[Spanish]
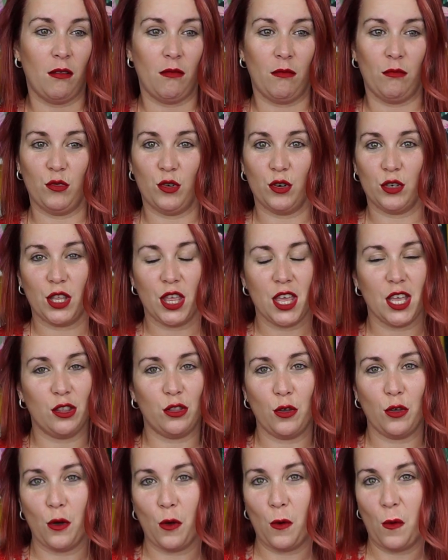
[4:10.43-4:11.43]
unos
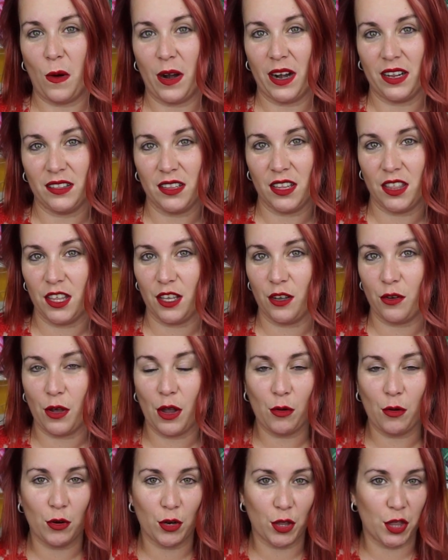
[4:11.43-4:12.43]
145
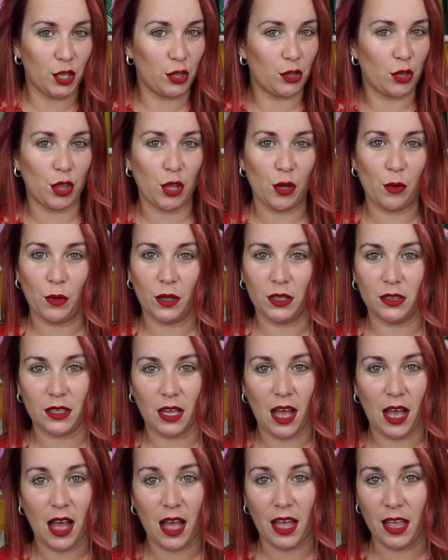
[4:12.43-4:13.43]
euros,
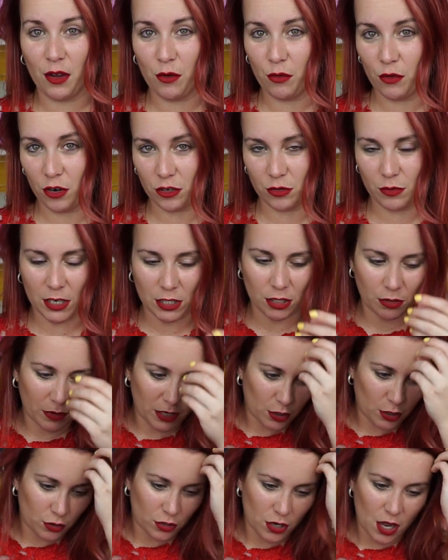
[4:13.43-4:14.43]
150 euros más o
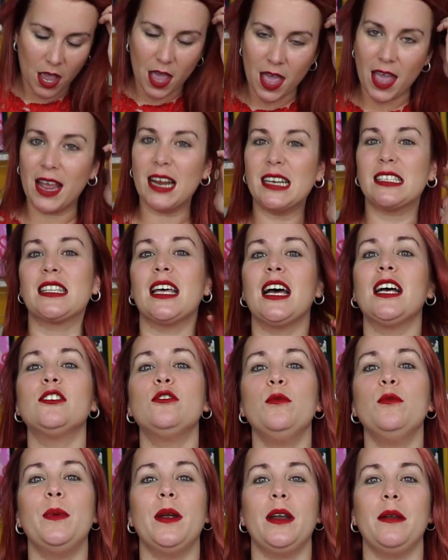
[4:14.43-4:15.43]
menos, está
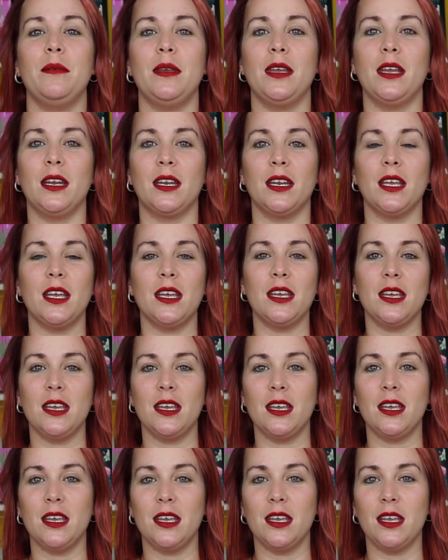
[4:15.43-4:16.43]
súper bien.
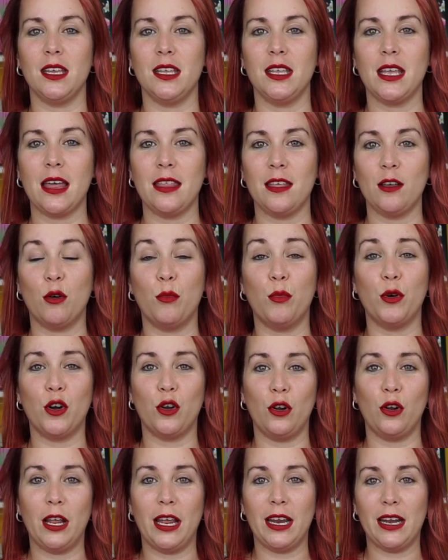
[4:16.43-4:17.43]
Y ya digo, bueno,
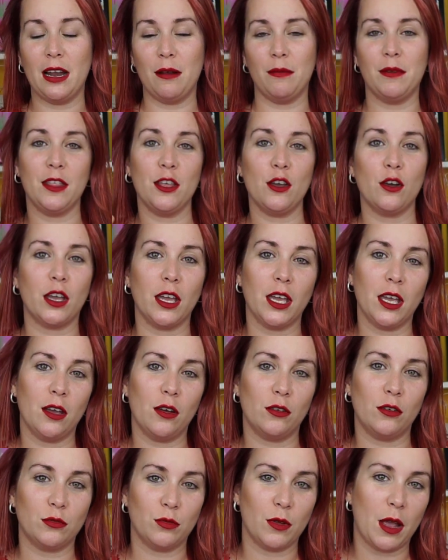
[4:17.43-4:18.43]
en el vídeo que
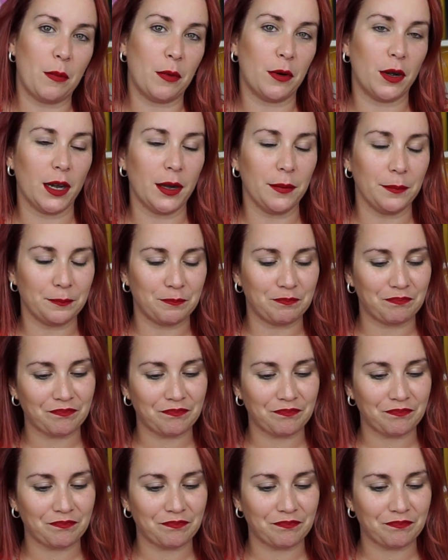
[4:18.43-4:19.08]
os voy a poner